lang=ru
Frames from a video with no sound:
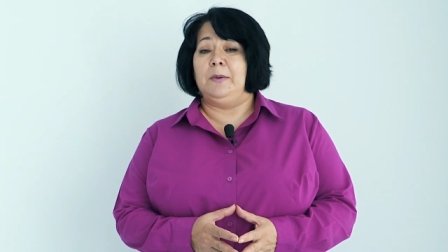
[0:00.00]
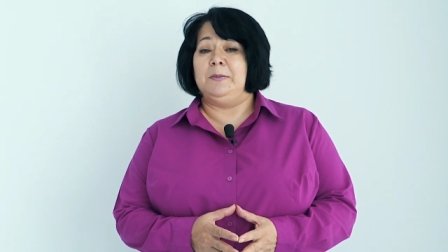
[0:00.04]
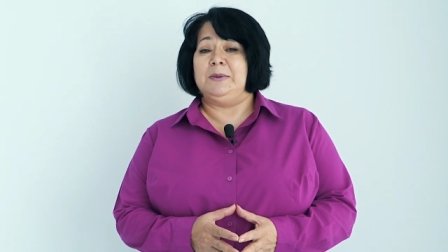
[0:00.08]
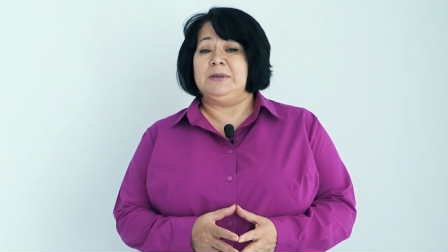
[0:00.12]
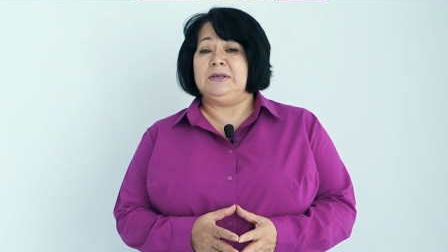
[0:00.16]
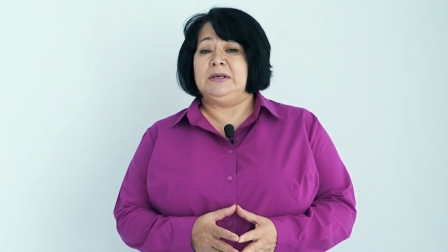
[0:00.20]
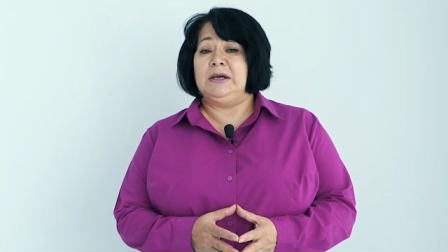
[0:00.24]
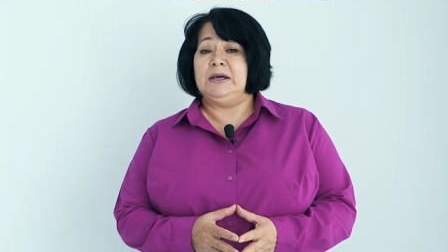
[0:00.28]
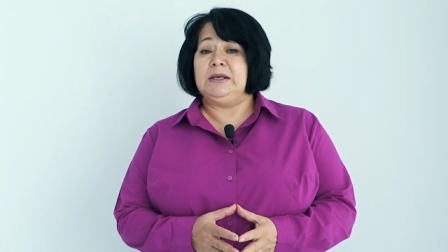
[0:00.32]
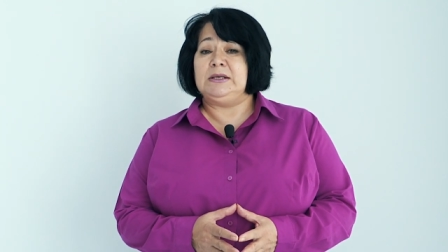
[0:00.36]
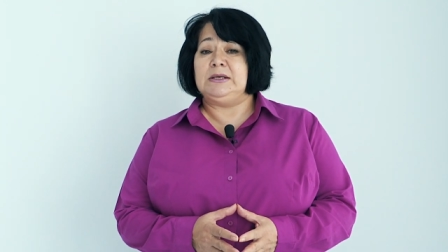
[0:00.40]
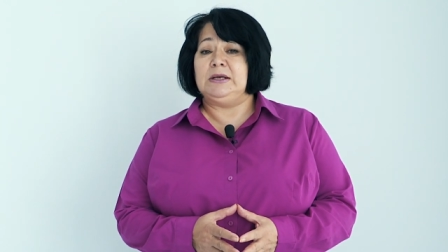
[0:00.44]

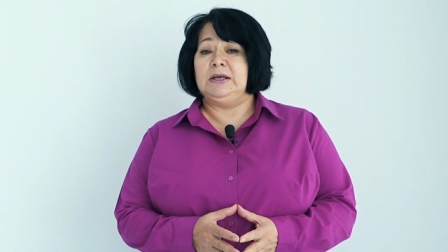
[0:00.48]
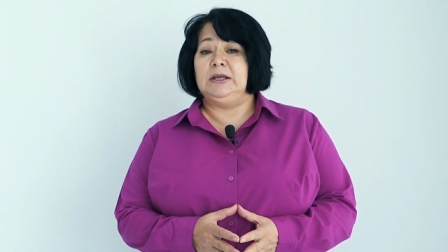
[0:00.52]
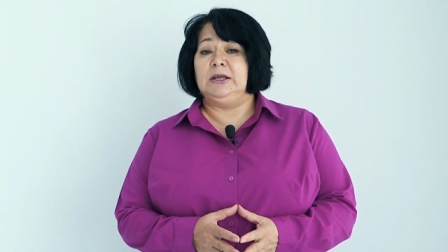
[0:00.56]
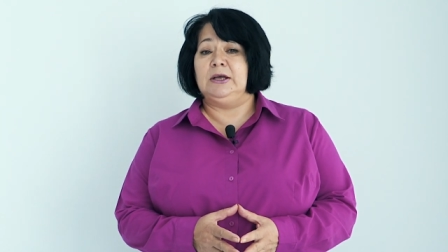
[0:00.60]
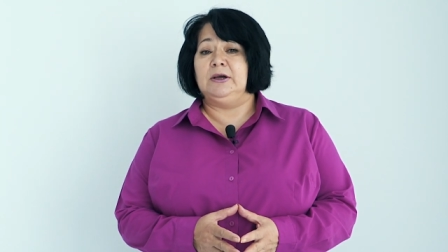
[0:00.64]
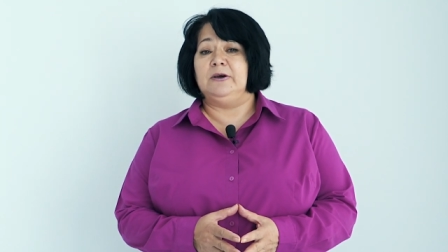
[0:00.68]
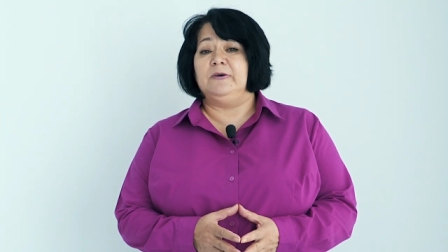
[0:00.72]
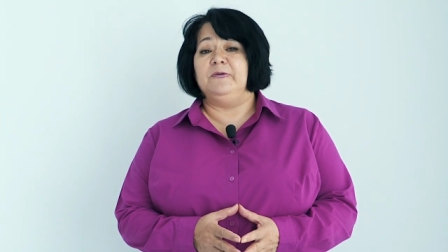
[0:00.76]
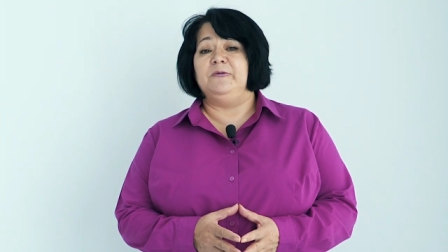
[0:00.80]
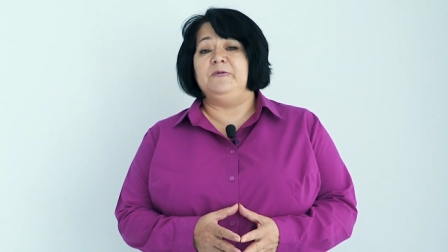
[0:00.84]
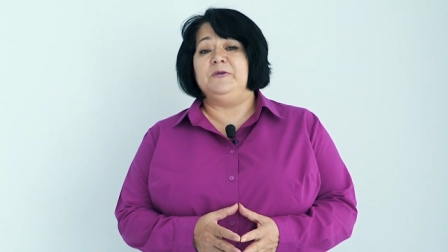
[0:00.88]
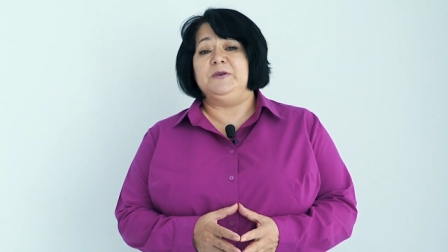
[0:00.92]

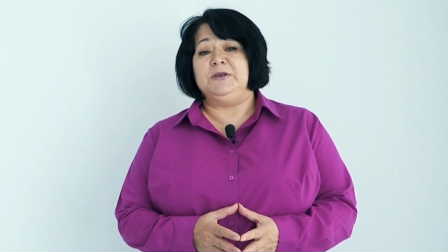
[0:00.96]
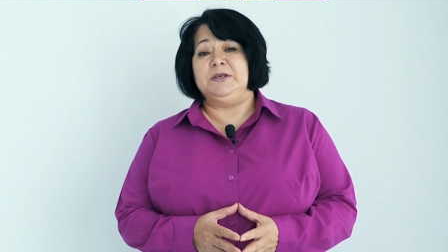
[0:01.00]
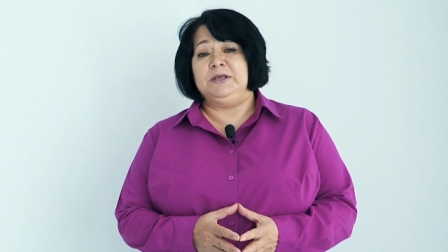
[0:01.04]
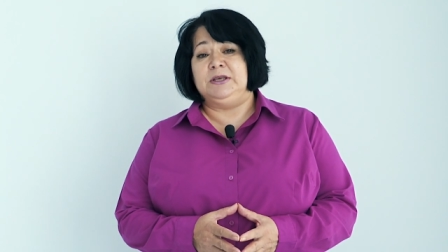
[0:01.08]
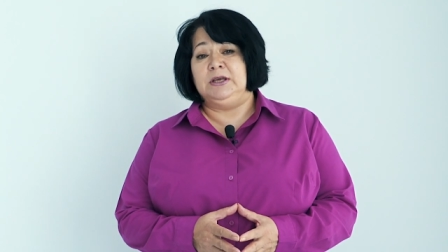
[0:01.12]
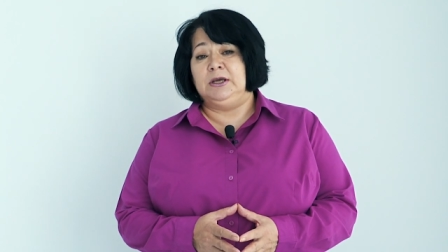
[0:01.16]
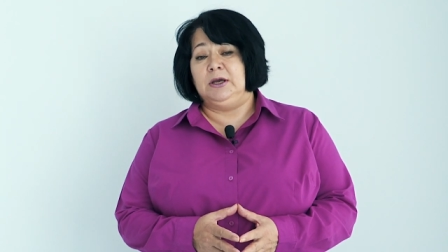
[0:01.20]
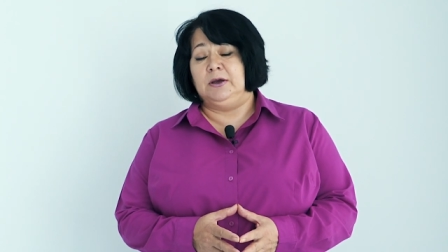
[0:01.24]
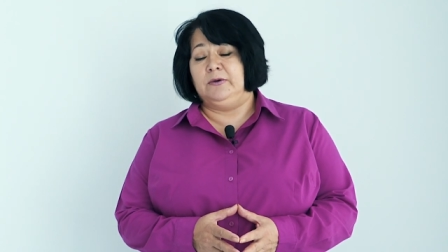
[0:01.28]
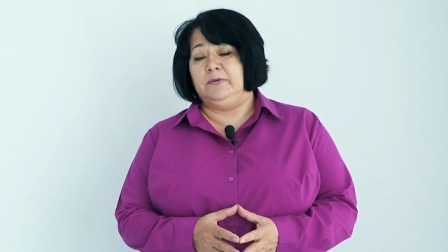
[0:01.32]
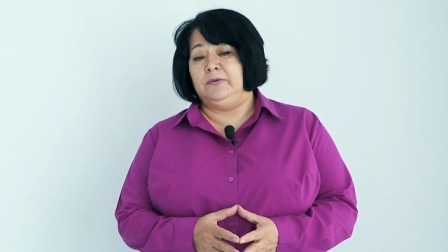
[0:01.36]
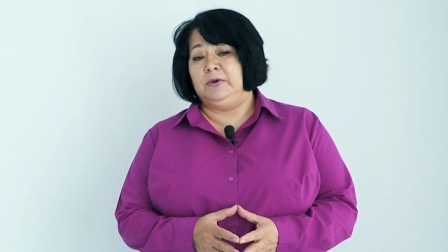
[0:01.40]
обязательно
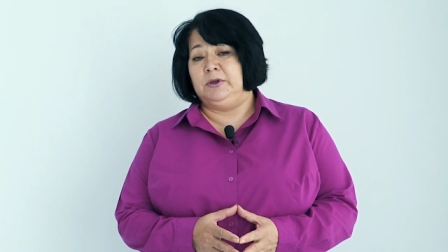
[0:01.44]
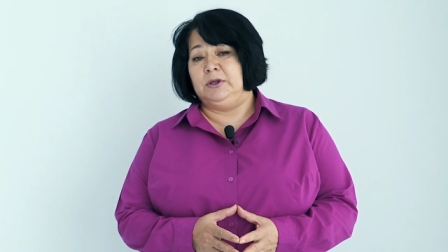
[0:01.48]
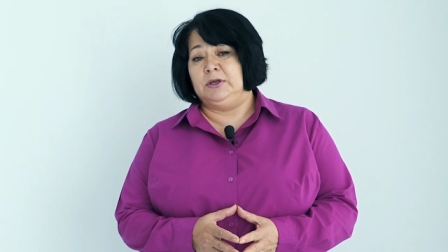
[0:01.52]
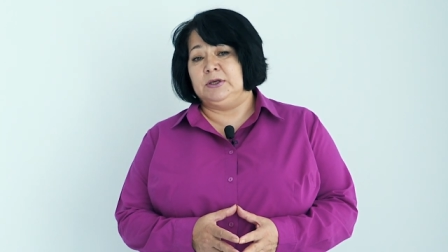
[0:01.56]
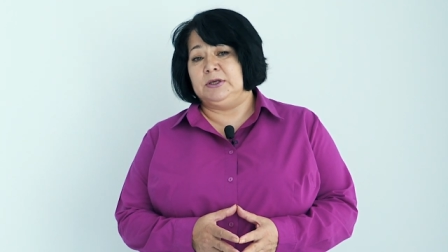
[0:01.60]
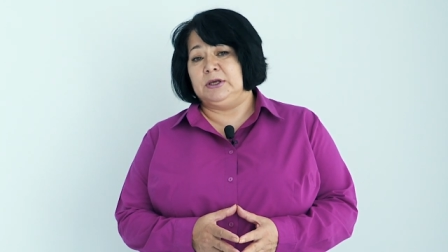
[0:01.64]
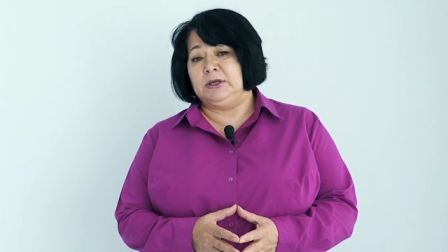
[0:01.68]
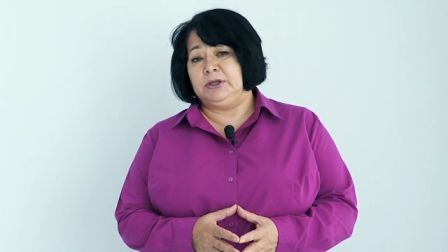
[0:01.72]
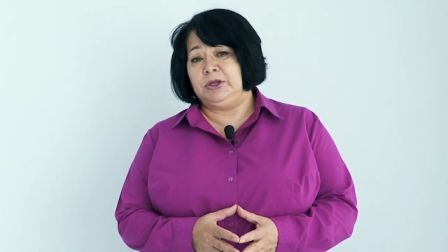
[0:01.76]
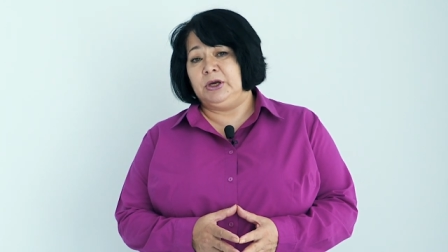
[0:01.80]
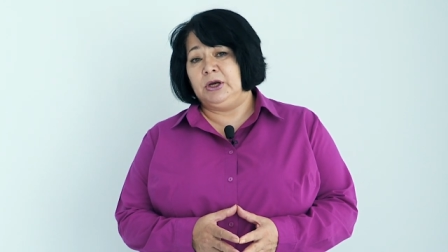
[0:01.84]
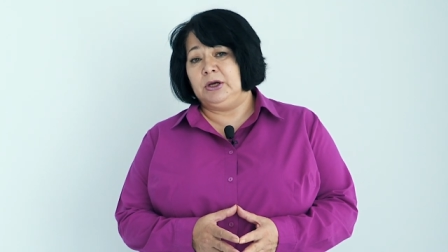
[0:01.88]
все
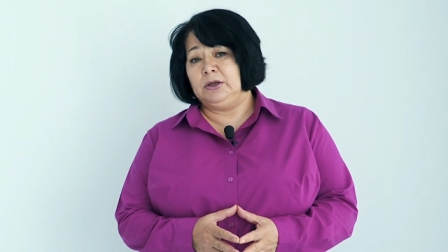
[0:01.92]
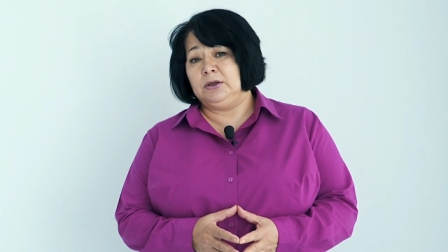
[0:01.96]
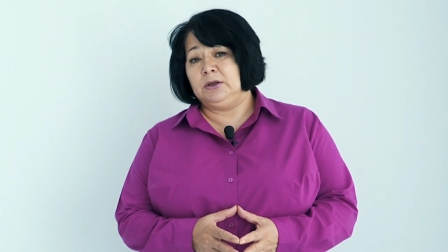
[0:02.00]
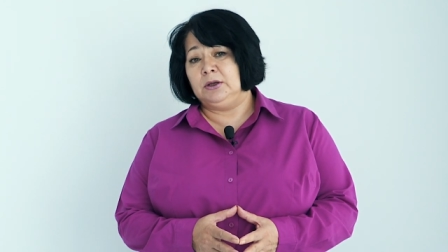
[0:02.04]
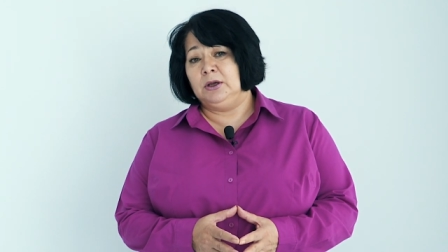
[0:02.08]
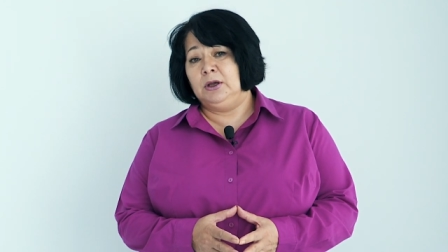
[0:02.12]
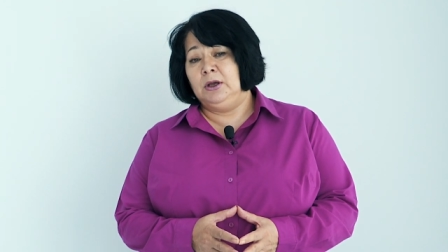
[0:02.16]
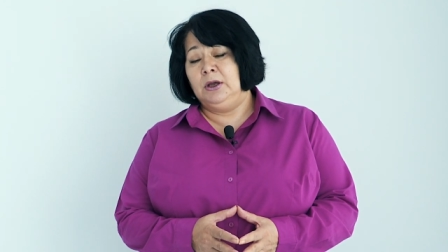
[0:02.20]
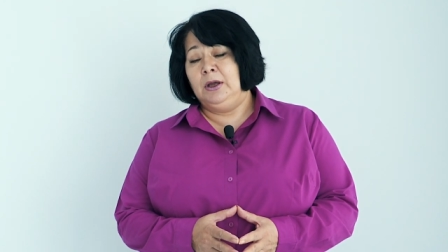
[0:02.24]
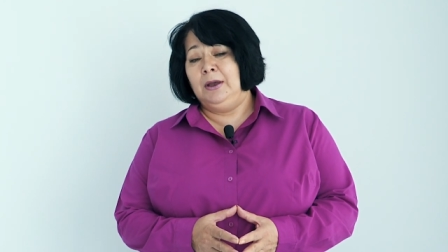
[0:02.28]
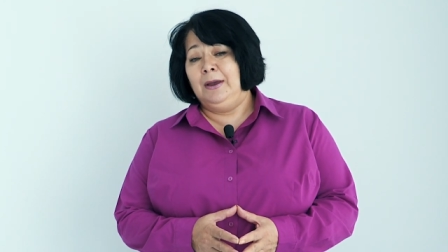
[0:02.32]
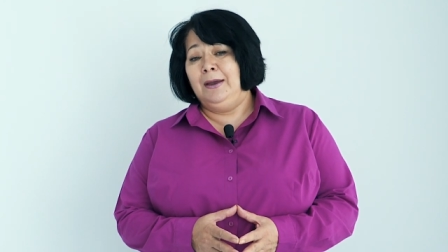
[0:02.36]
виды
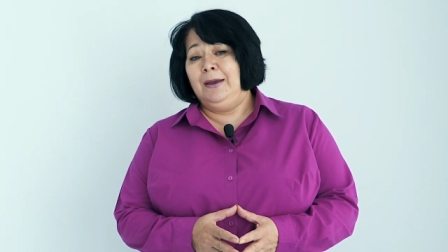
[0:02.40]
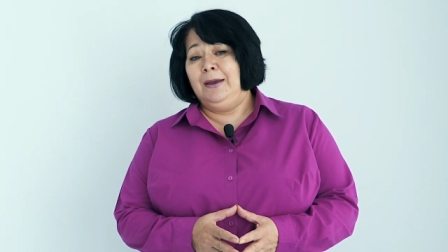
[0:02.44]
затрат,